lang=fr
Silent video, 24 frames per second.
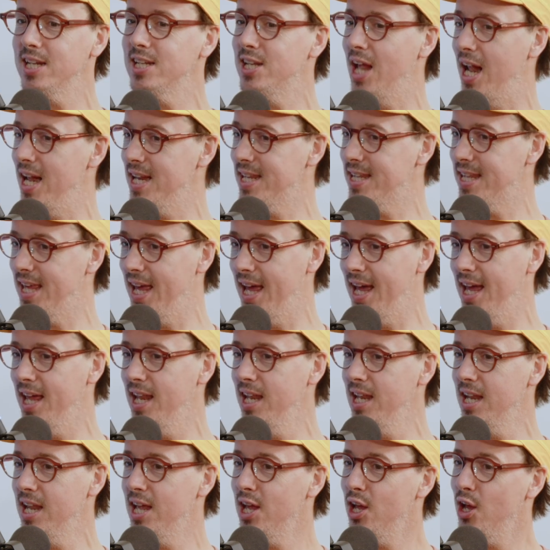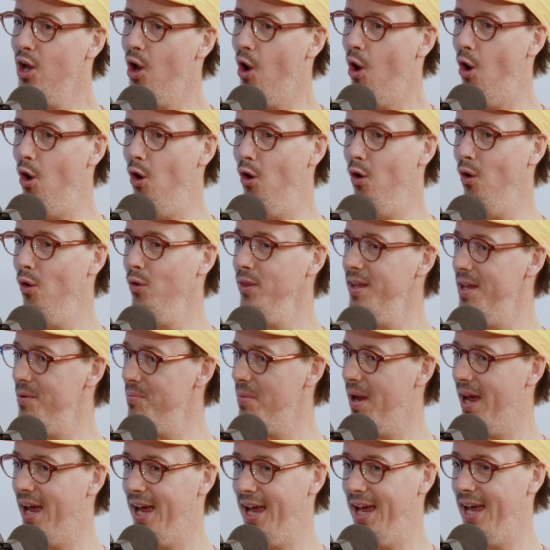dans laquelle on
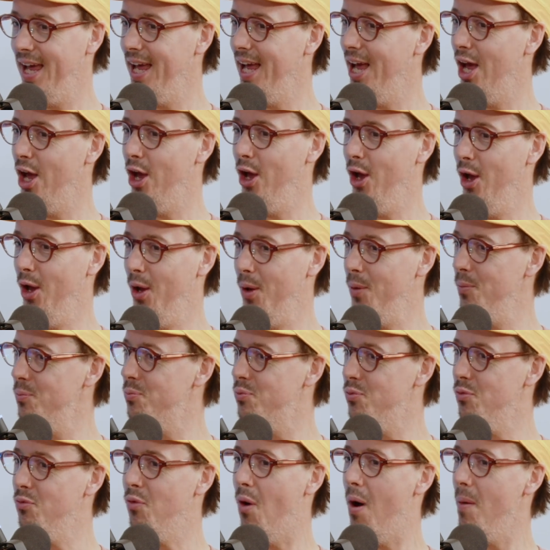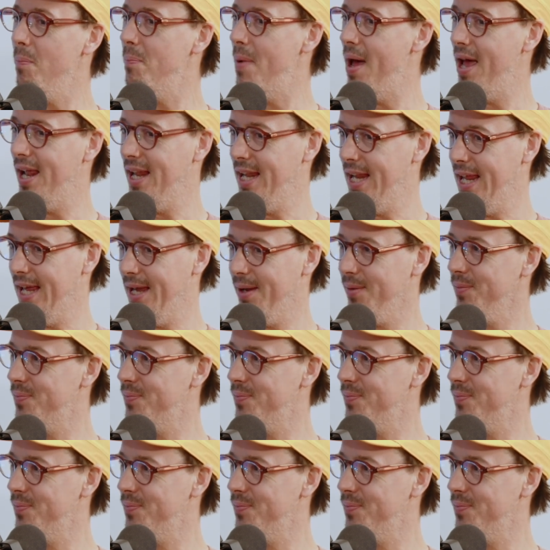aimerait pouvoir parler.